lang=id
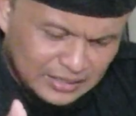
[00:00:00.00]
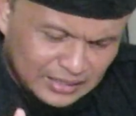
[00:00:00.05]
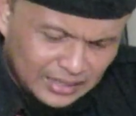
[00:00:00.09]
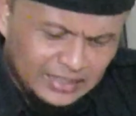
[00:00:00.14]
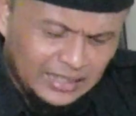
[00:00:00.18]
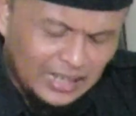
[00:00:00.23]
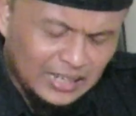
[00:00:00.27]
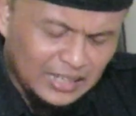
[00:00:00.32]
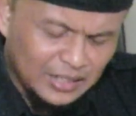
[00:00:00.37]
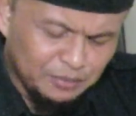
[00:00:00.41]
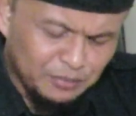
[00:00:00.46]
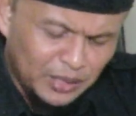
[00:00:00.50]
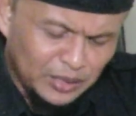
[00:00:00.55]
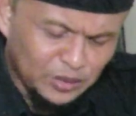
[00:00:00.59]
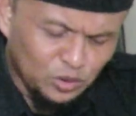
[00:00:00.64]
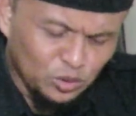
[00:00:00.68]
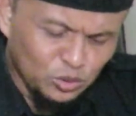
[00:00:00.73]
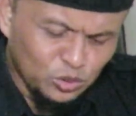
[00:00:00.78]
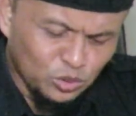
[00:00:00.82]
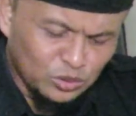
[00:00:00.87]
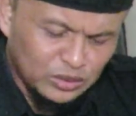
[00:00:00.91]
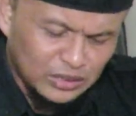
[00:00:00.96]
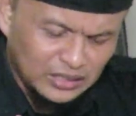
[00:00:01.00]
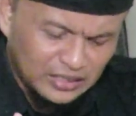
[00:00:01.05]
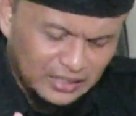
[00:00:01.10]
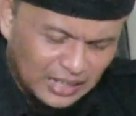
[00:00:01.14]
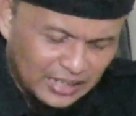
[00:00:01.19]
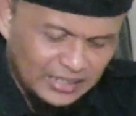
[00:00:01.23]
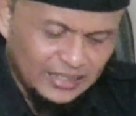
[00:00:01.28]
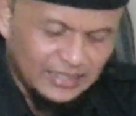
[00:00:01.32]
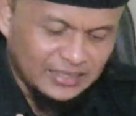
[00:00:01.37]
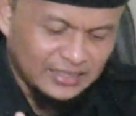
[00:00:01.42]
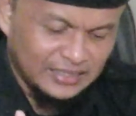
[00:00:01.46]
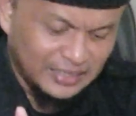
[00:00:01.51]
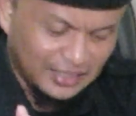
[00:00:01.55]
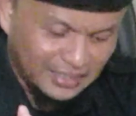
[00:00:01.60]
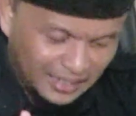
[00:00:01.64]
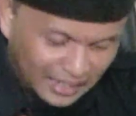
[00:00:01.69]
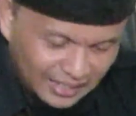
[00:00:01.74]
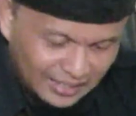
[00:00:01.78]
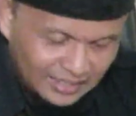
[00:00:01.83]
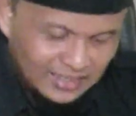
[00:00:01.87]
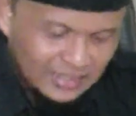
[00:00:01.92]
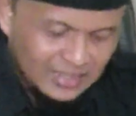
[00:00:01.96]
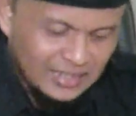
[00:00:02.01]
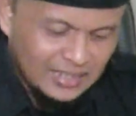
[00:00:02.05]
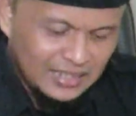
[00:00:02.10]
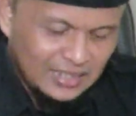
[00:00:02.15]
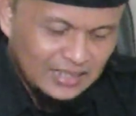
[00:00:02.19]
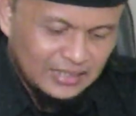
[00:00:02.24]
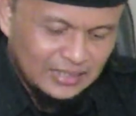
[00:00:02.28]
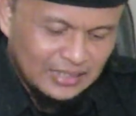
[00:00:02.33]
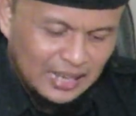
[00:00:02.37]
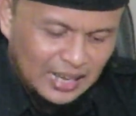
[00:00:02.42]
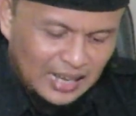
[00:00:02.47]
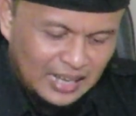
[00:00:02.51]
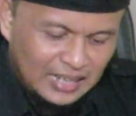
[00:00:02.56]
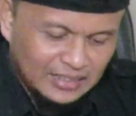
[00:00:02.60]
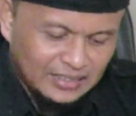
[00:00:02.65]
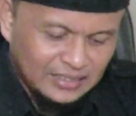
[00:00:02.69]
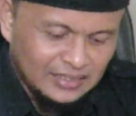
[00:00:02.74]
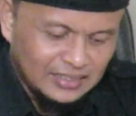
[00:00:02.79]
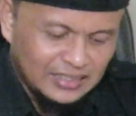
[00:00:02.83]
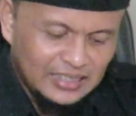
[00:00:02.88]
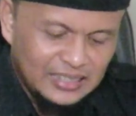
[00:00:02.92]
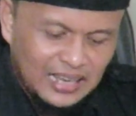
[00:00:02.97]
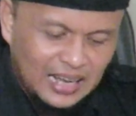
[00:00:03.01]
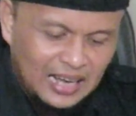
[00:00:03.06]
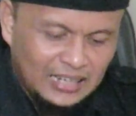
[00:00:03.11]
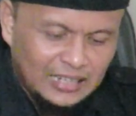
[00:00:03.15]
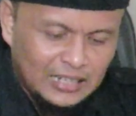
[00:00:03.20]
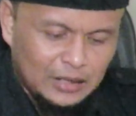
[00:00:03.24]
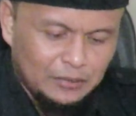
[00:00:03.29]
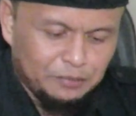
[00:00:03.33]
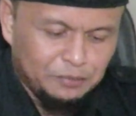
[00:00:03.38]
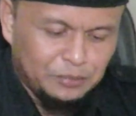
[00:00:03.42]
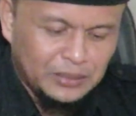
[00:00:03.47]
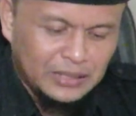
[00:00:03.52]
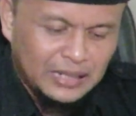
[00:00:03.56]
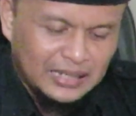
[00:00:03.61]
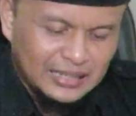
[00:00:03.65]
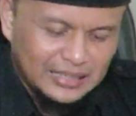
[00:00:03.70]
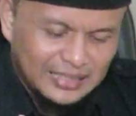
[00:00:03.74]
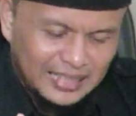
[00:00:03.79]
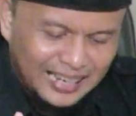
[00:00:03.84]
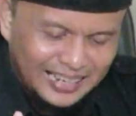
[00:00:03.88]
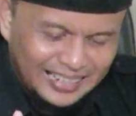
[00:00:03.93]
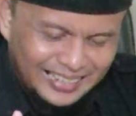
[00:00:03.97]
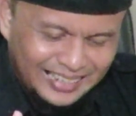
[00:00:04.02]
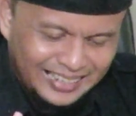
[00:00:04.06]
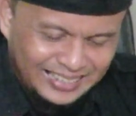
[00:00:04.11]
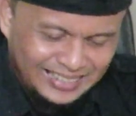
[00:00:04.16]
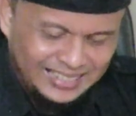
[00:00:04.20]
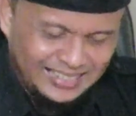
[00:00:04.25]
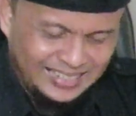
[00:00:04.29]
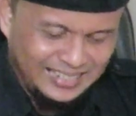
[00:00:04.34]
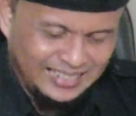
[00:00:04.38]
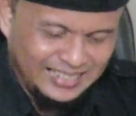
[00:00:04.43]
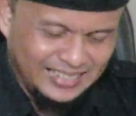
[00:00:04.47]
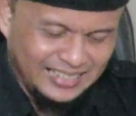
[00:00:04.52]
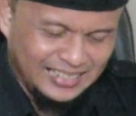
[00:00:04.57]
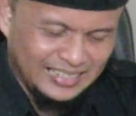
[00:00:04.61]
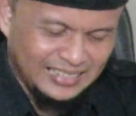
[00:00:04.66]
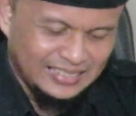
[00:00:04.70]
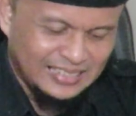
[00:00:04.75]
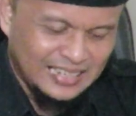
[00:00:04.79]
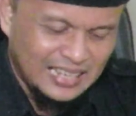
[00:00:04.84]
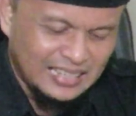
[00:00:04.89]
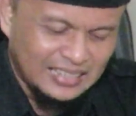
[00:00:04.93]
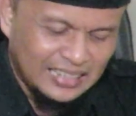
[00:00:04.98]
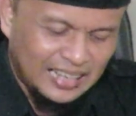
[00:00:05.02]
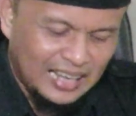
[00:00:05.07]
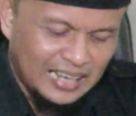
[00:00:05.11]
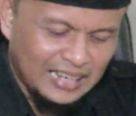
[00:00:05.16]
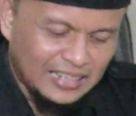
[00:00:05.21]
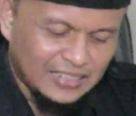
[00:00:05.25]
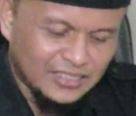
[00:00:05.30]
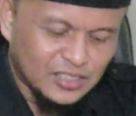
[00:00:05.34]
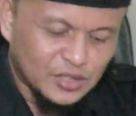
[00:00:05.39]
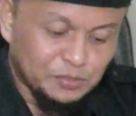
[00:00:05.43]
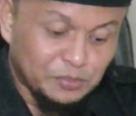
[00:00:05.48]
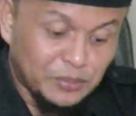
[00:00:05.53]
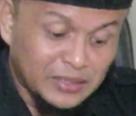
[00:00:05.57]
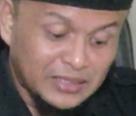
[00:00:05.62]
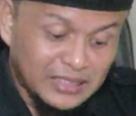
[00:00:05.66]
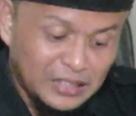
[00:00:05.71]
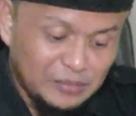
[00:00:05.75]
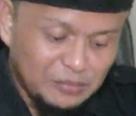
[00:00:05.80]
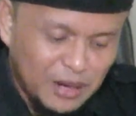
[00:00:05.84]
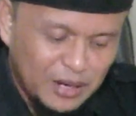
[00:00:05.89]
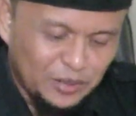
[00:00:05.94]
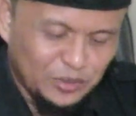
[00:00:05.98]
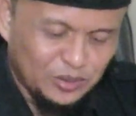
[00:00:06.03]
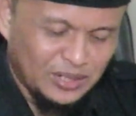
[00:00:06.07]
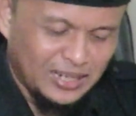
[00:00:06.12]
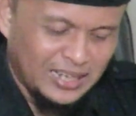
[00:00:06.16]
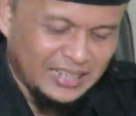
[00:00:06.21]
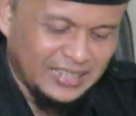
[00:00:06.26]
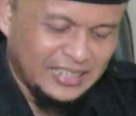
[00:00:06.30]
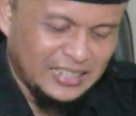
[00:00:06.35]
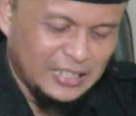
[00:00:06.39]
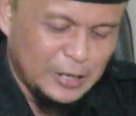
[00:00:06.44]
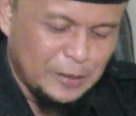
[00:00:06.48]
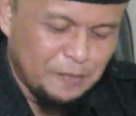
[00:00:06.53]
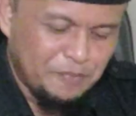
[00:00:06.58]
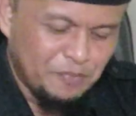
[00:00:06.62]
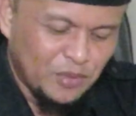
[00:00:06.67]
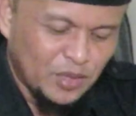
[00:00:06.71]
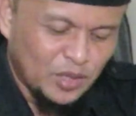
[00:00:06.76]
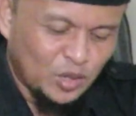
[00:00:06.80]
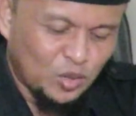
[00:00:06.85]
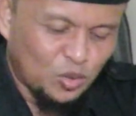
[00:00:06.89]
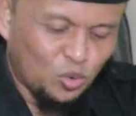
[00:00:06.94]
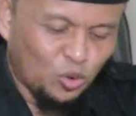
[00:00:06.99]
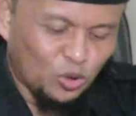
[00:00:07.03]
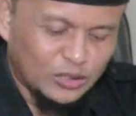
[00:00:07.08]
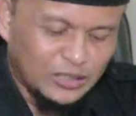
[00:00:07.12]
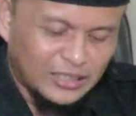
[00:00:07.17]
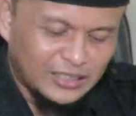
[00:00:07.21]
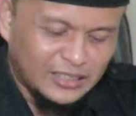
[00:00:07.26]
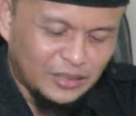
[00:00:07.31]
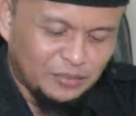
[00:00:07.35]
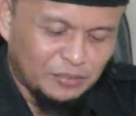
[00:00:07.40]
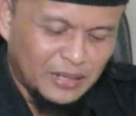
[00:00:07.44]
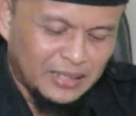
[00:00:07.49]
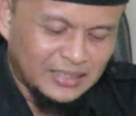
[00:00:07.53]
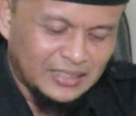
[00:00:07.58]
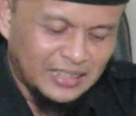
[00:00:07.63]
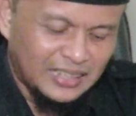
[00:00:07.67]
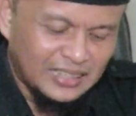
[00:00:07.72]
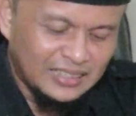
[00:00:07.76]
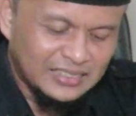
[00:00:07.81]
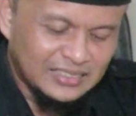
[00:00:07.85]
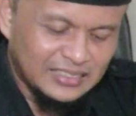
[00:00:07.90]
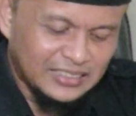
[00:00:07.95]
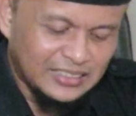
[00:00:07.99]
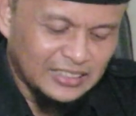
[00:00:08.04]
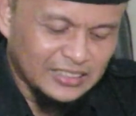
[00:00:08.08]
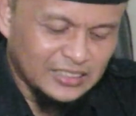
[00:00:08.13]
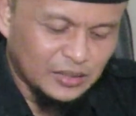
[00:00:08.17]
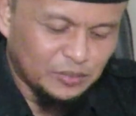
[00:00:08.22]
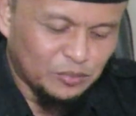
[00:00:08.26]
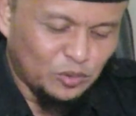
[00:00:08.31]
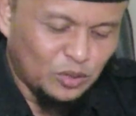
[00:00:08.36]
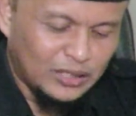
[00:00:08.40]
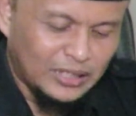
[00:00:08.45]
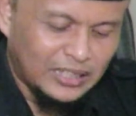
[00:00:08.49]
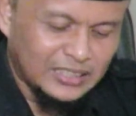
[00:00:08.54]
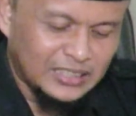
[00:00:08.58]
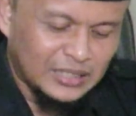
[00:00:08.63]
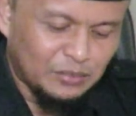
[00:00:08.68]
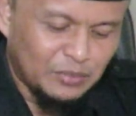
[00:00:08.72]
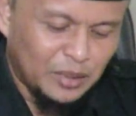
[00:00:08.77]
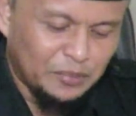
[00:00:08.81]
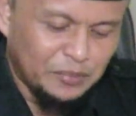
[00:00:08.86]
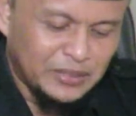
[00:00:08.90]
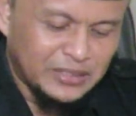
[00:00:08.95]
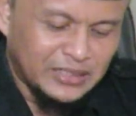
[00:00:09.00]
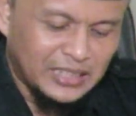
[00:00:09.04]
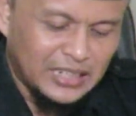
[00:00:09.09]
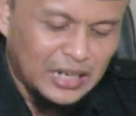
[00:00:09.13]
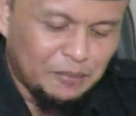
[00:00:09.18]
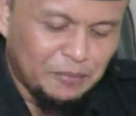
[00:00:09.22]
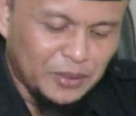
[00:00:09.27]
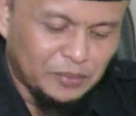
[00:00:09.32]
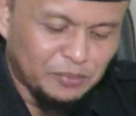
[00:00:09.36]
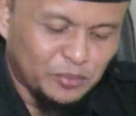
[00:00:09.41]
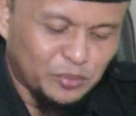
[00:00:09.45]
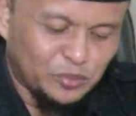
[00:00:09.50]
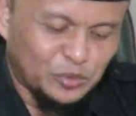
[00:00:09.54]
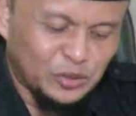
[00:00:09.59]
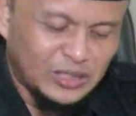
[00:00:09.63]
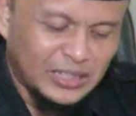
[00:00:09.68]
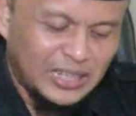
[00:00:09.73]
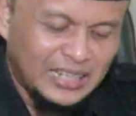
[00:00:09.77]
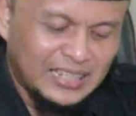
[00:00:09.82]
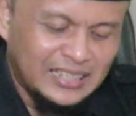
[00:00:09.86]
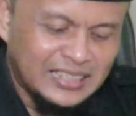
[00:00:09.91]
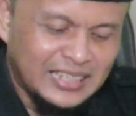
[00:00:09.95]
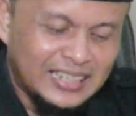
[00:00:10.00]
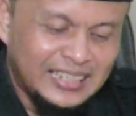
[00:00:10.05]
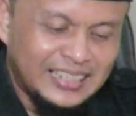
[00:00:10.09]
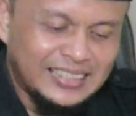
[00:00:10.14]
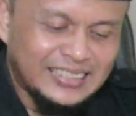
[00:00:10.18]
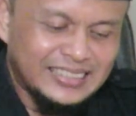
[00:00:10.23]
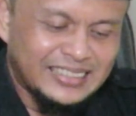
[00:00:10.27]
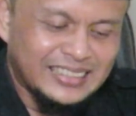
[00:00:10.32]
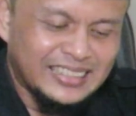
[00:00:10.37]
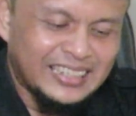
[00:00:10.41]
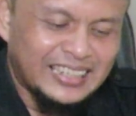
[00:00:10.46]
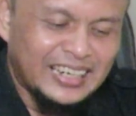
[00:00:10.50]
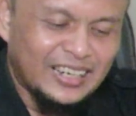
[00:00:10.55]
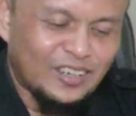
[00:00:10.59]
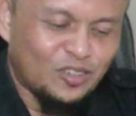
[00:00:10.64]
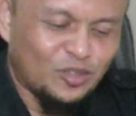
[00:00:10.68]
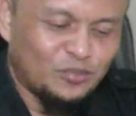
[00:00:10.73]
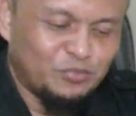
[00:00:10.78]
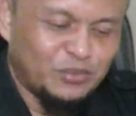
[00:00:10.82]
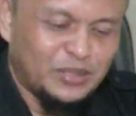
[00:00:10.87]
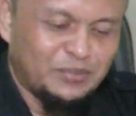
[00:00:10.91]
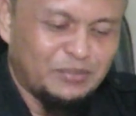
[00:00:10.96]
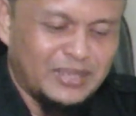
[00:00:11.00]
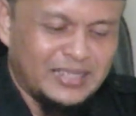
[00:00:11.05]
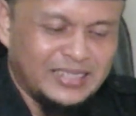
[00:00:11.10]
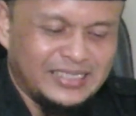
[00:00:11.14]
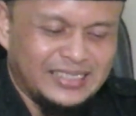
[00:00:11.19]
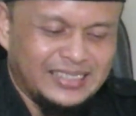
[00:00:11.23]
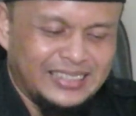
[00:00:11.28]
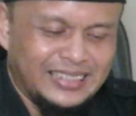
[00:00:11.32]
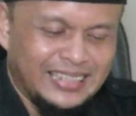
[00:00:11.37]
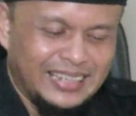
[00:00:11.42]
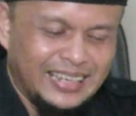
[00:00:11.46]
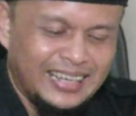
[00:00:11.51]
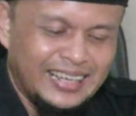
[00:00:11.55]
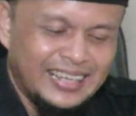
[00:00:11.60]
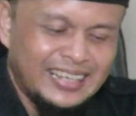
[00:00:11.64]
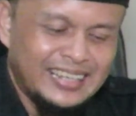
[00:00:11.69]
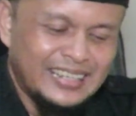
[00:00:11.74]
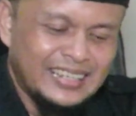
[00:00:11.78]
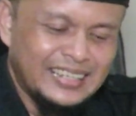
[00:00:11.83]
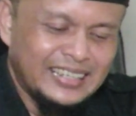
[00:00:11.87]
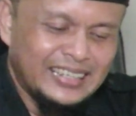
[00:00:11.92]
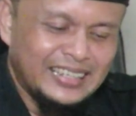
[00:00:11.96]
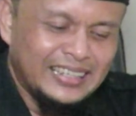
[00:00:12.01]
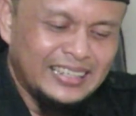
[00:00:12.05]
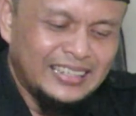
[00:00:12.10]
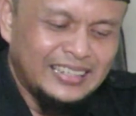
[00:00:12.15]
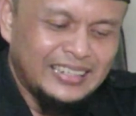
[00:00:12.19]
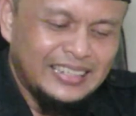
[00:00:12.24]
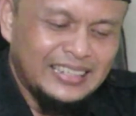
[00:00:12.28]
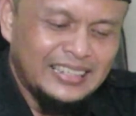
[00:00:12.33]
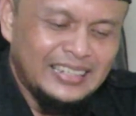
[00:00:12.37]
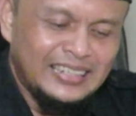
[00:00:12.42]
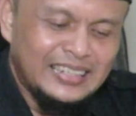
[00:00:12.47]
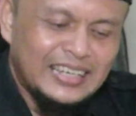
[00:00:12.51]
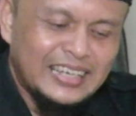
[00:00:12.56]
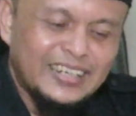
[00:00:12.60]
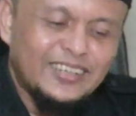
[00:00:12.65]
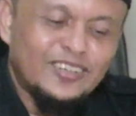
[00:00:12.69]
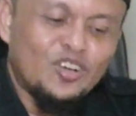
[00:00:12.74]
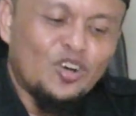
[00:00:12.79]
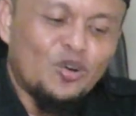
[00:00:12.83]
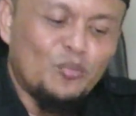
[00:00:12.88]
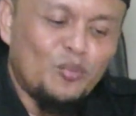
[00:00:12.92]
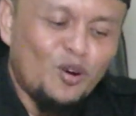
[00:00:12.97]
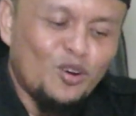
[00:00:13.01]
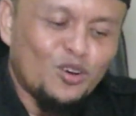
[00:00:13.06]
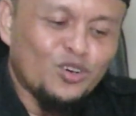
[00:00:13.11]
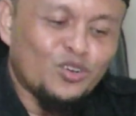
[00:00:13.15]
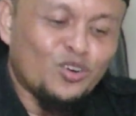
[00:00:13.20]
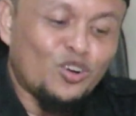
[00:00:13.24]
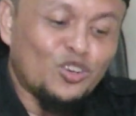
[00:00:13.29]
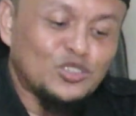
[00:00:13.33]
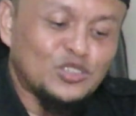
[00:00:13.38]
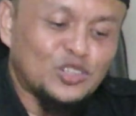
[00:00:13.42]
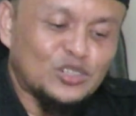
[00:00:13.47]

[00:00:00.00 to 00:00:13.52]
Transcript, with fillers: saya akan bantu untuk denda dihentikan dan tidak ada penagihan lagi. Data akan seperti baru lagi kuota terbatas, tidak semua nasabah bisa dapat pemutihan, jadi segera konfirmasi ya. Ini dari nomor